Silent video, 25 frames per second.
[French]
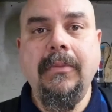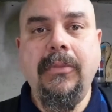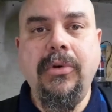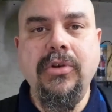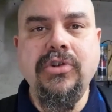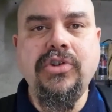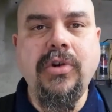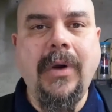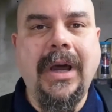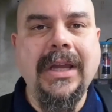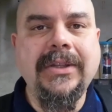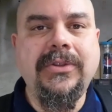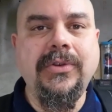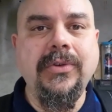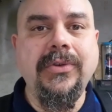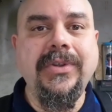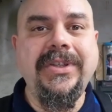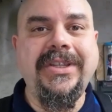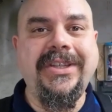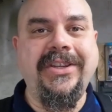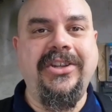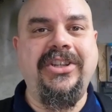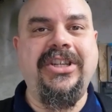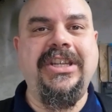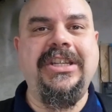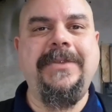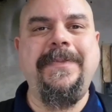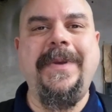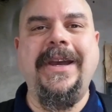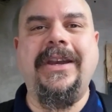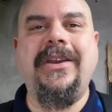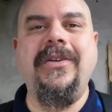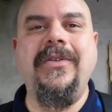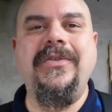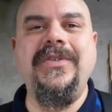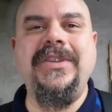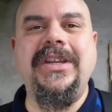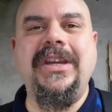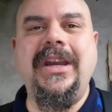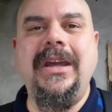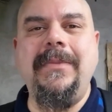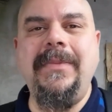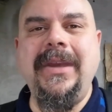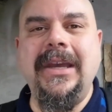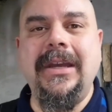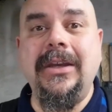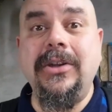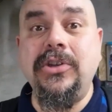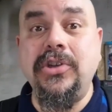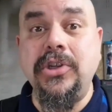Bonjour à tous, j'espère que vous allez
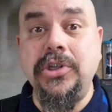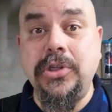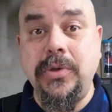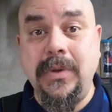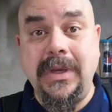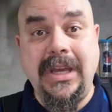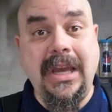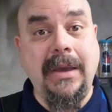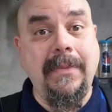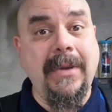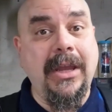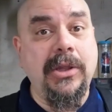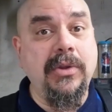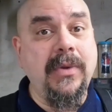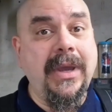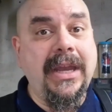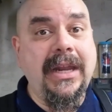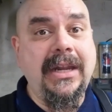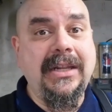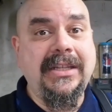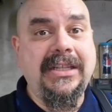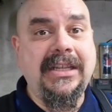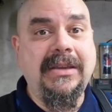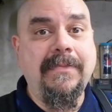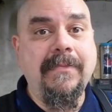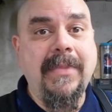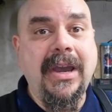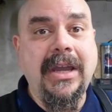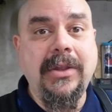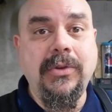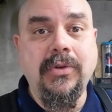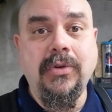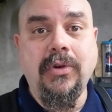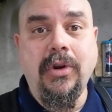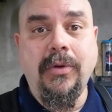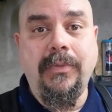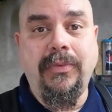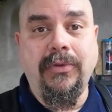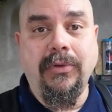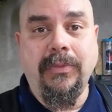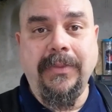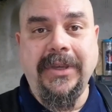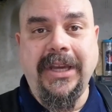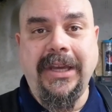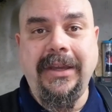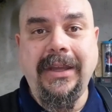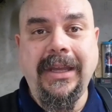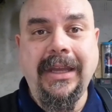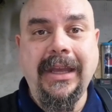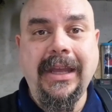bien. Je suis Emmanuel dit Manu le
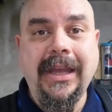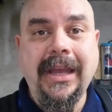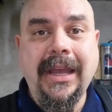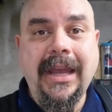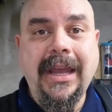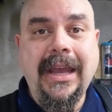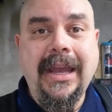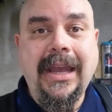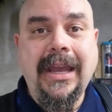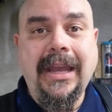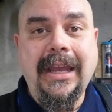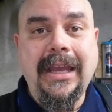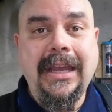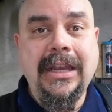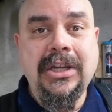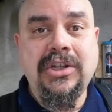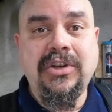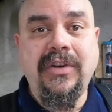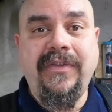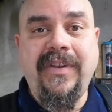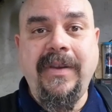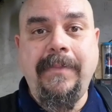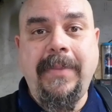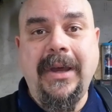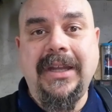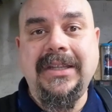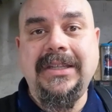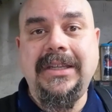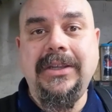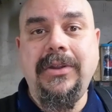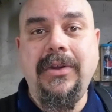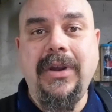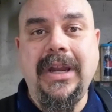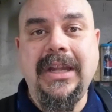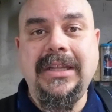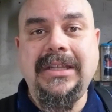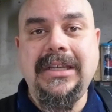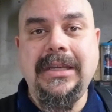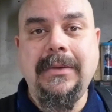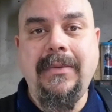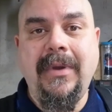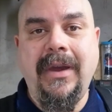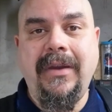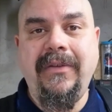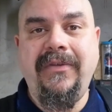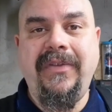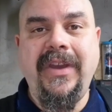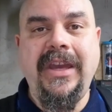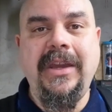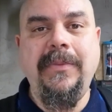plombier et je fais partie de la team
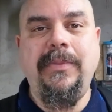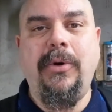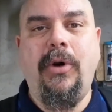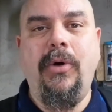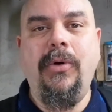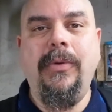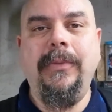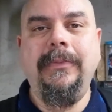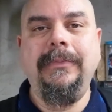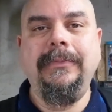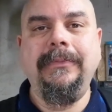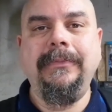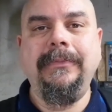ViPro.